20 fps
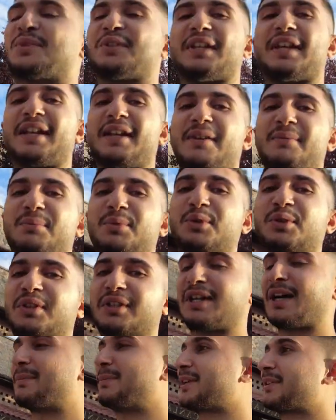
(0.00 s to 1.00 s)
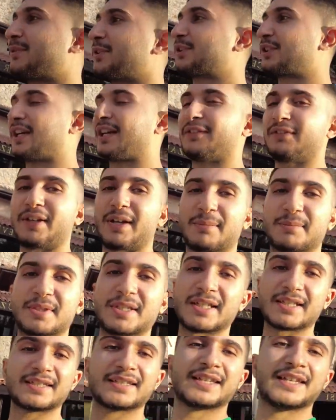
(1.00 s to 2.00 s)
Bunlara bütün kapak fotoğrafı
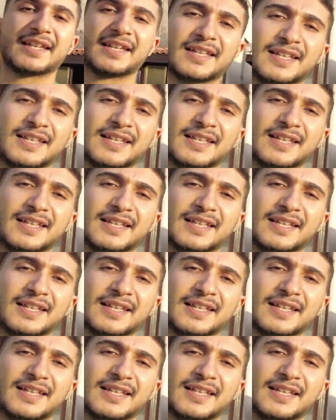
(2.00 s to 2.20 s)
yapacağız.